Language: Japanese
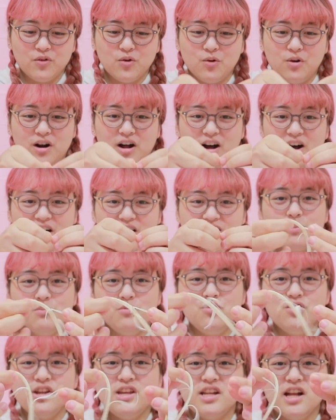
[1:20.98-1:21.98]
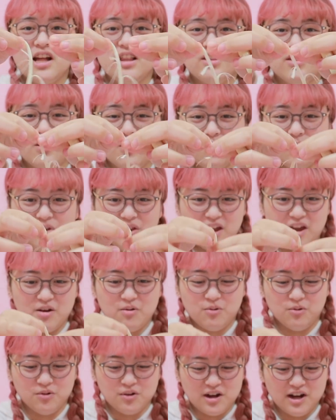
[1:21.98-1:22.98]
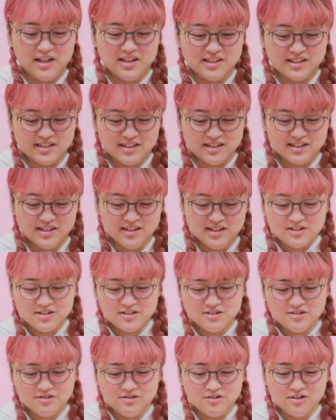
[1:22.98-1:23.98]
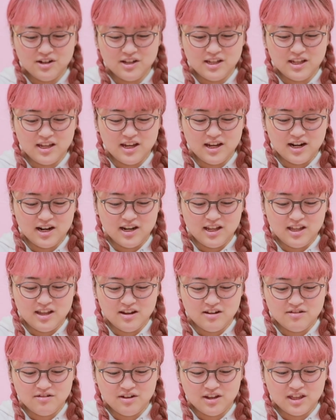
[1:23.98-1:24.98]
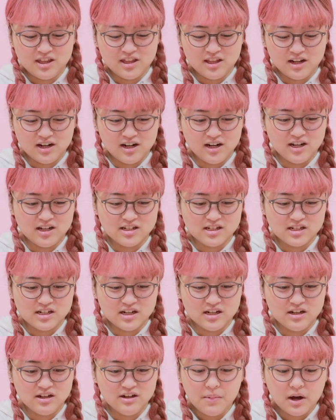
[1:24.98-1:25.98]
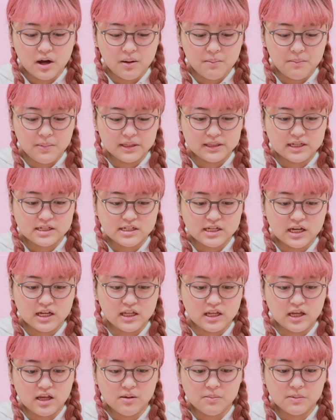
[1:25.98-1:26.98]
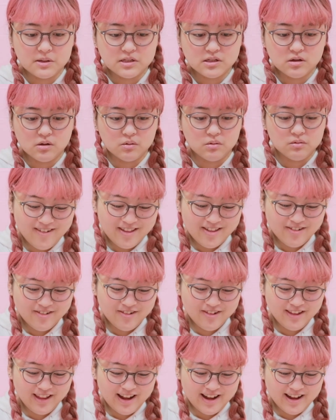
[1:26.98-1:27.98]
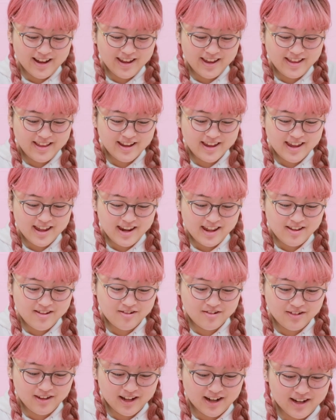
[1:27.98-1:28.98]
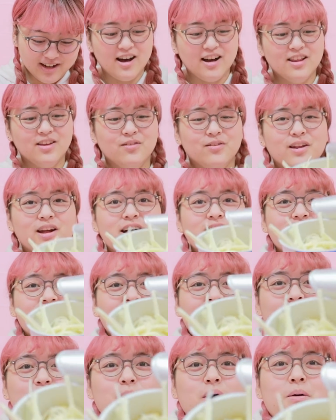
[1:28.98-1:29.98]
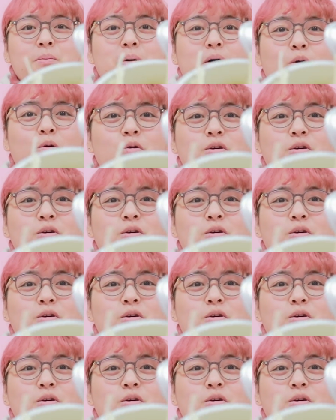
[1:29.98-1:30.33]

ほら無理なんだよねこの感じすごいねやりにくいったらやじねまあ頑張って裂いていきますよこれどうなん絵的にどうなんあでもなんかまあまあ